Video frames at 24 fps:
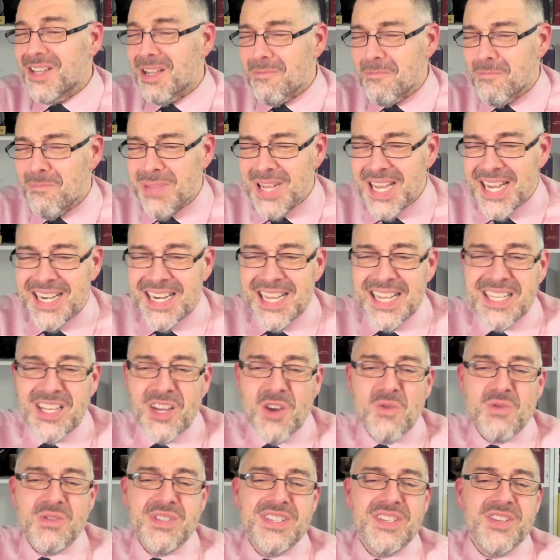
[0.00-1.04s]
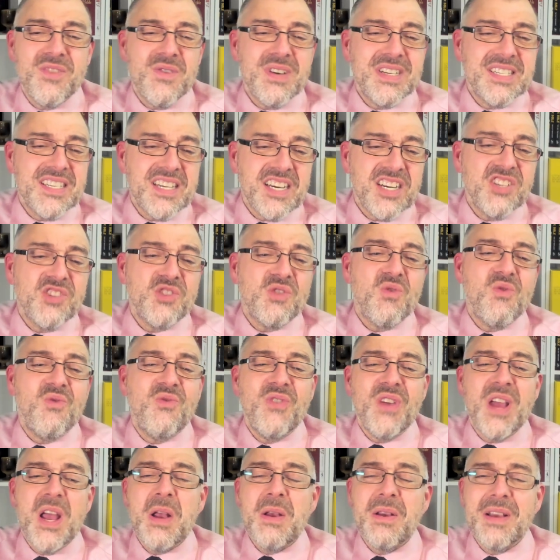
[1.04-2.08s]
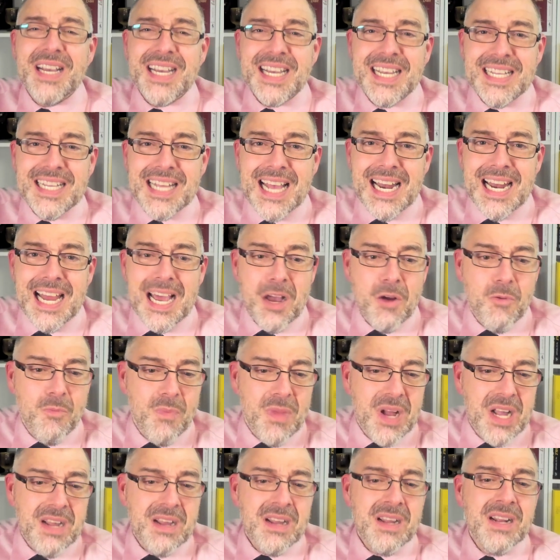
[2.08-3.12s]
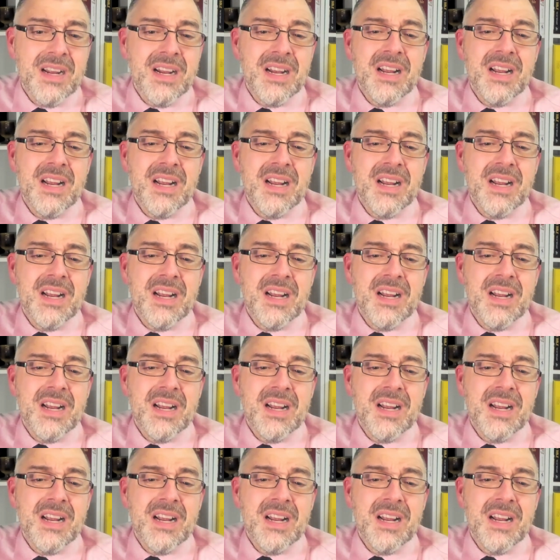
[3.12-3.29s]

notre planète continue à se réchauffer à un rythme alarmant.